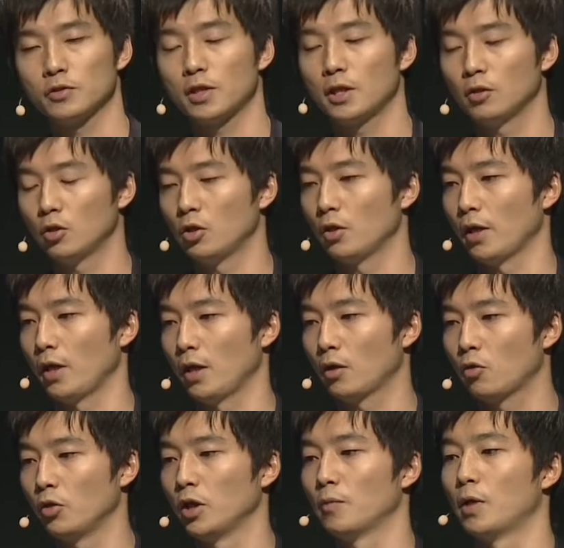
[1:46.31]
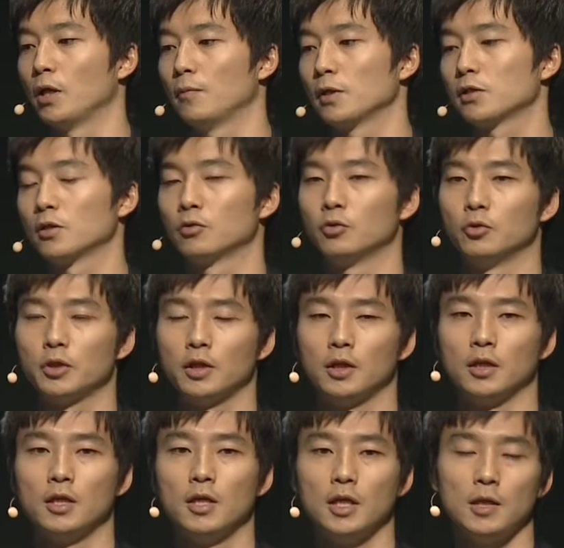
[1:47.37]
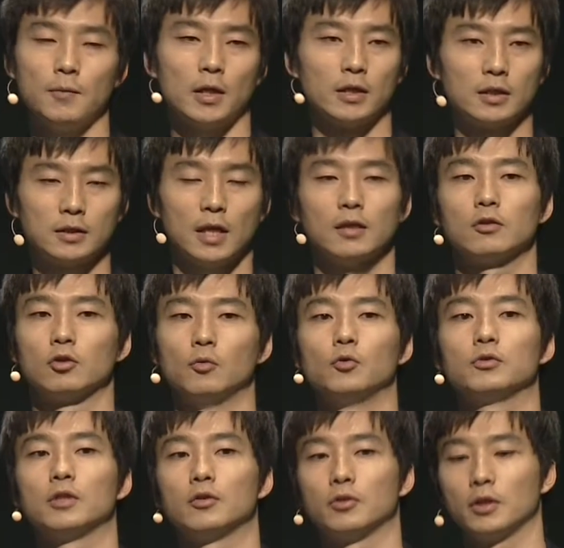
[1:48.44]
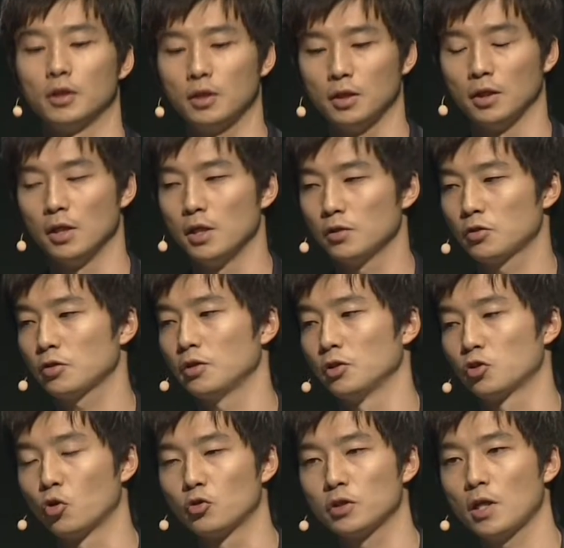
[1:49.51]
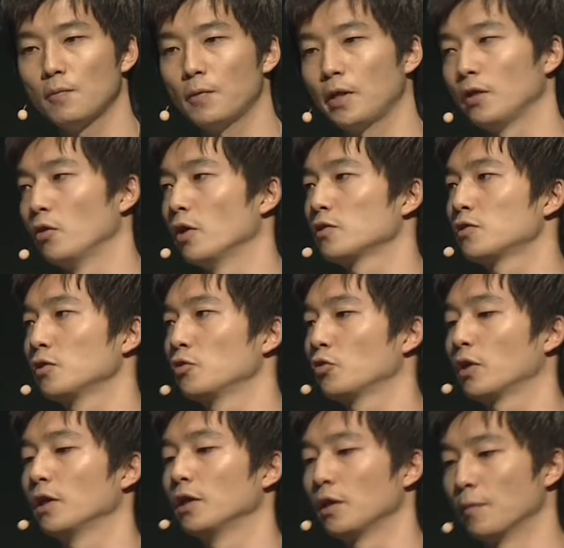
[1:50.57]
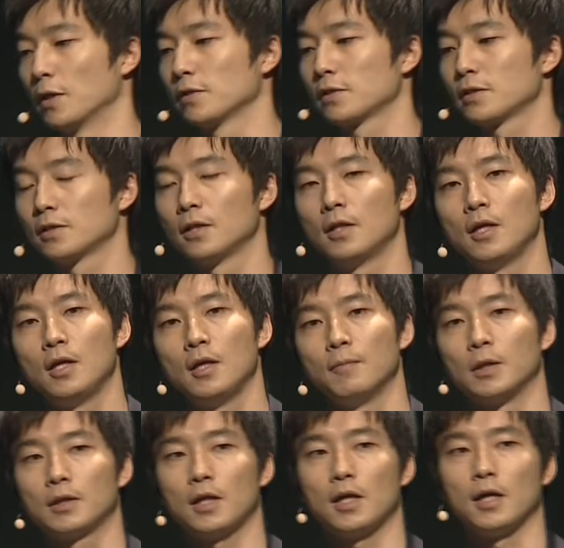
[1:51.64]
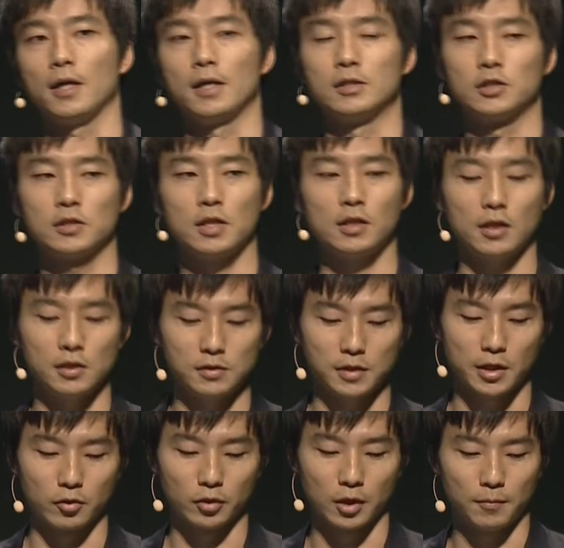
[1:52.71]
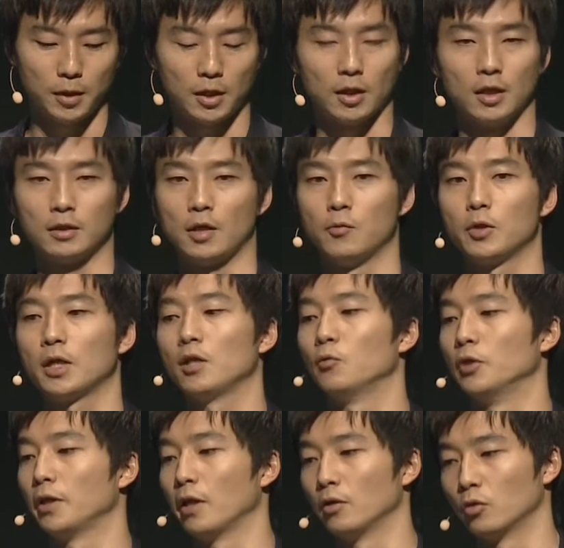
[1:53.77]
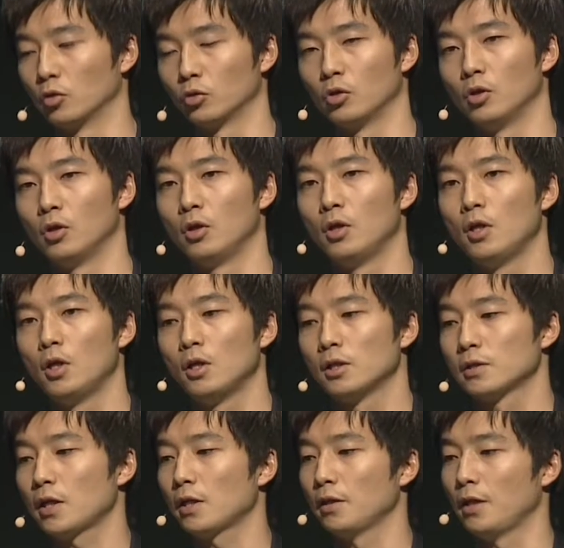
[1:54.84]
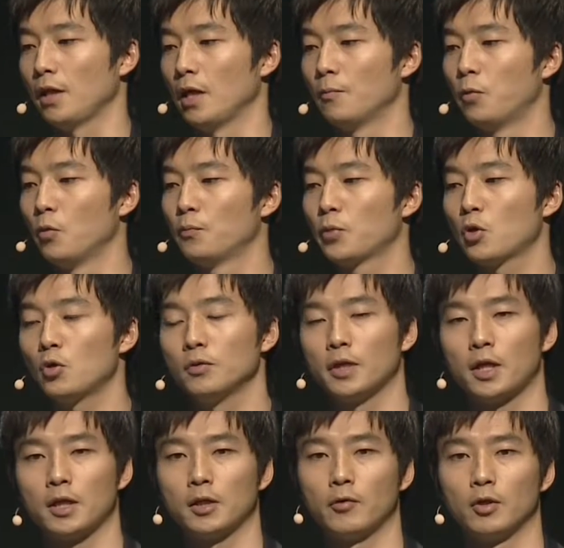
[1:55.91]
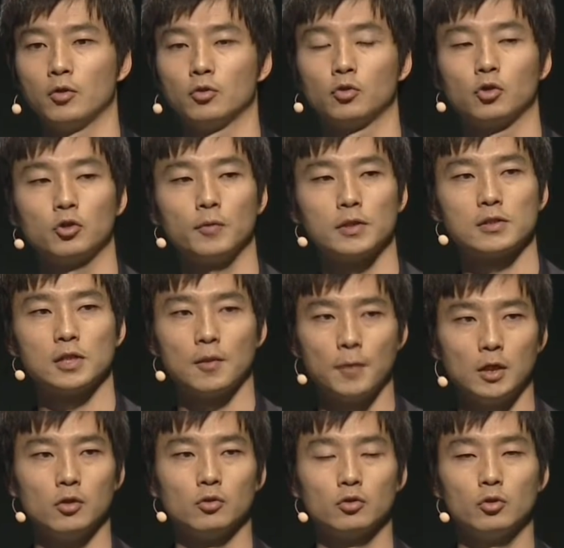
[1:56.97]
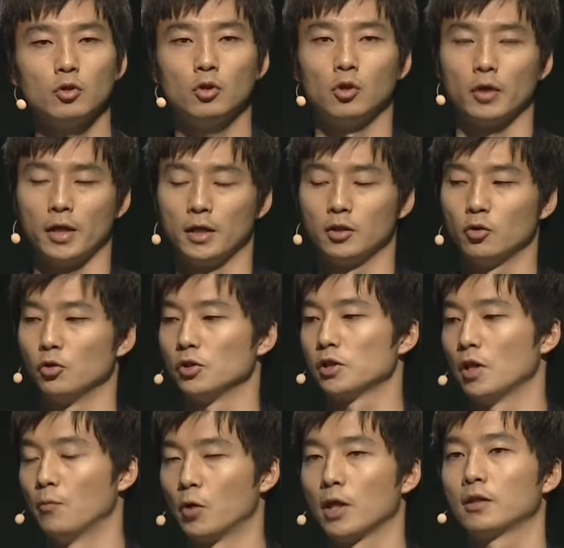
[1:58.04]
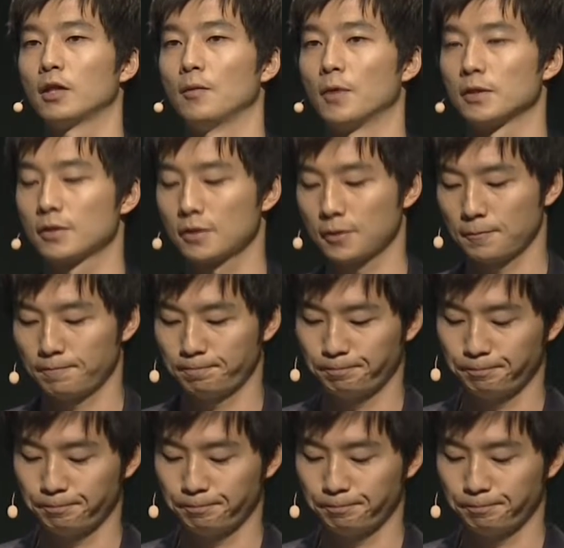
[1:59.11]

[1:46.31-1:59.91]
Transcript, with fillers: ザーの声にもありました通り今行きたいと思った時にすぐに直前まで予約することができますまた、え事前決済のため、え手ぶらでもいけることさらに、えポップコーンならではの特別なメニューというのを、え用意してもらっています